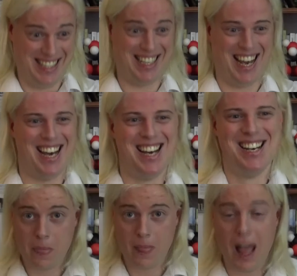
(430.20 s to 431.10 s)
C'est ça.
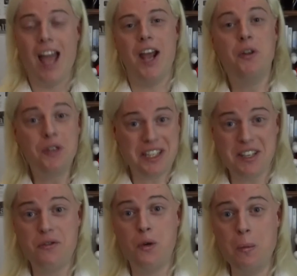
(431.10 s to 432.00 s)
Et donc ils
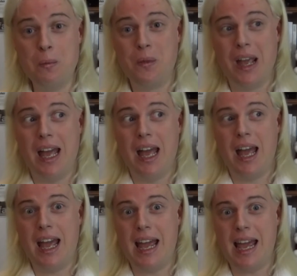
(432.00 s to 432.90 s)
y vont,
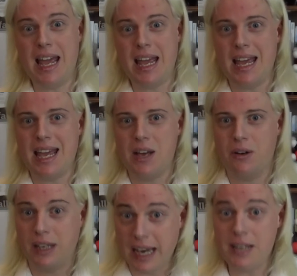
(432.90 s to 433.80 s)
et
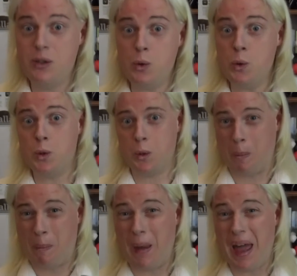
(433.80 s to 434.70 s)
euh, Crésus
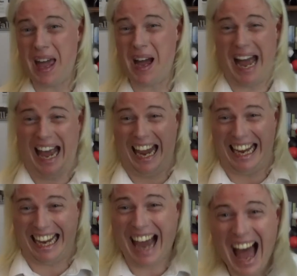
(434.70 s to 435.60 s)
perd
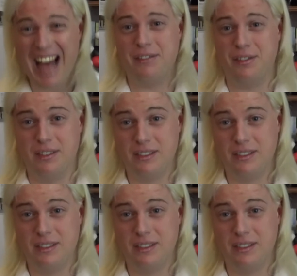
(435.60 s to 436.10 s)
grave.